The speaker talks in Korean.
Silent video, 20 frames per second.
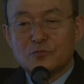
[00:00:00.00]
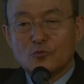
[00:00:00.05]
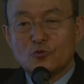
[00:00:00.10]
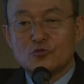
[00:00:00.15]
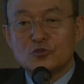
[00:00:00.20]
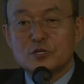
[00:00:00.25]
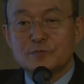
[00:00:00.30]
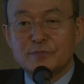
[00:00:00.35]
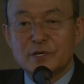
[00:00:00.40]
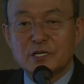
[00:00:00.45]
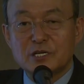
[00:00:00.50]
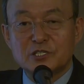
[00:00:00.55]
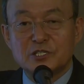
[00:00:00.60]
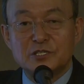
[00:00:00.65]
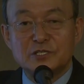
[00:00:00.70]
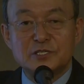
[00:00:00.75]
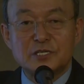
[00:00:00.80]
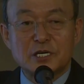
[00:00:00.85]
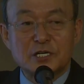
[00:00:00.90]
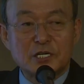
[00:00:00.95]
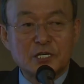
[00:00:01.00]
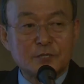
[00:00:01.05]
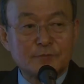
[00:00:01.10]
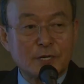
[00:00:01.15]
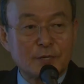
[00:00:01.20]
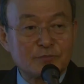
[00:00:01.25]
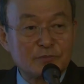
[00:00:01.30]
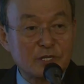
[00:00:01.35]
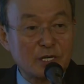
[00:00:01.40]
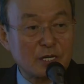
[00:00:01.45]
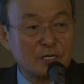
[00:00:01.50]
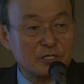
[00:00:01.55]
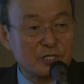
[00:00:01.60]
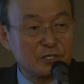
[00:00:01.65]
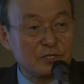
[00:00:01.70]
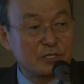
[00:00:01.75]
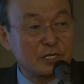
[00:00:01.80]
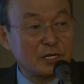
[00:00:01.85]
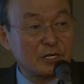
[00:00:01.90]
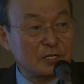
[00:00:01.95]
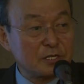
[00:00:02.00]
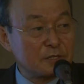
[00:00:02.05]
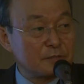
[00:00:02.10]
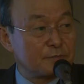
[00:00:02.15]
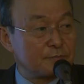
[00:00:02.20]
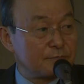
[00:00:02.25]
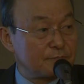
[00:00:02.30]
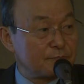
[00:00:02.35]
5년마다 신장 개업합니다. 신장 개업.